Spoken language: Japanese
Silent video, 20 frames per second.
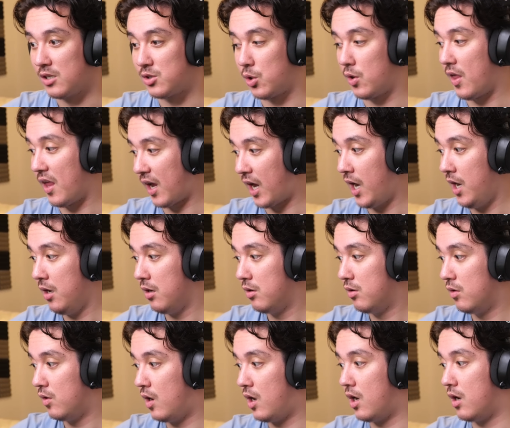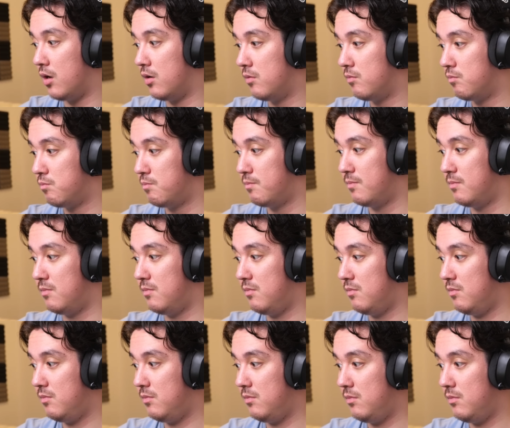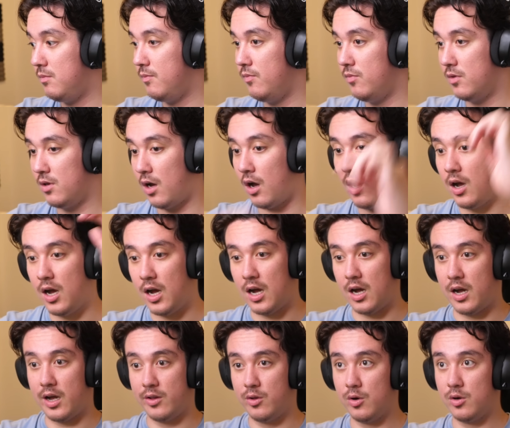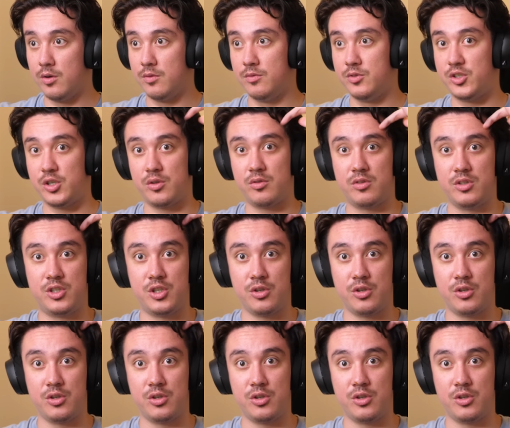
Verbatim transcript: あそれだけああああの 10,